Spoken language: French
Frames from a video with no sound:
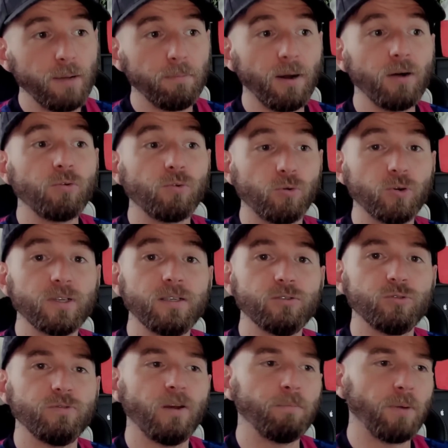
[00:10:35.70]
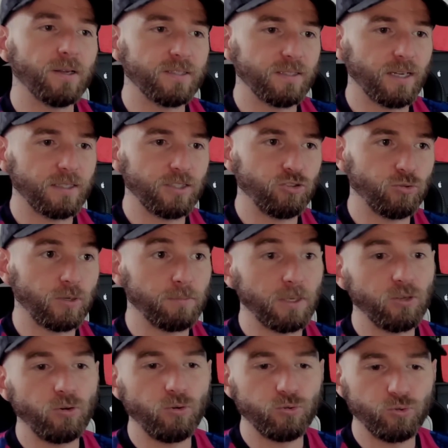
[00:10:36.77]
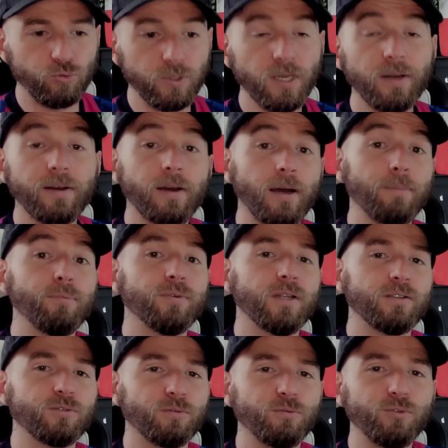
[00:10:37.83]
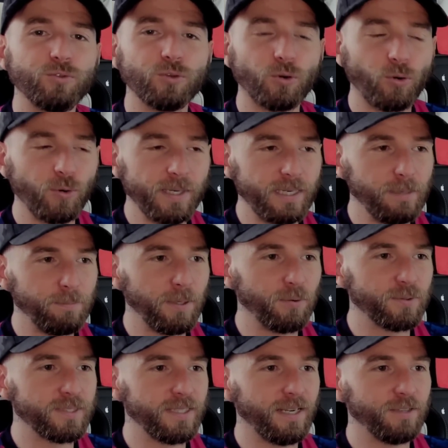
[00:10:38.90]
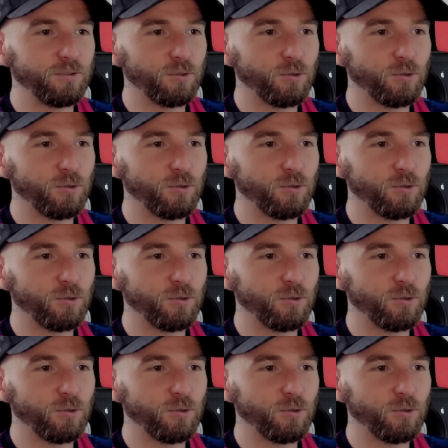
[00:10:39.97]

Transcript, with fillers: Maroro qui ne suivait pas ces derniers jours et maintenant il le suit, hein, peut-être son futur coéquipier, on sait, du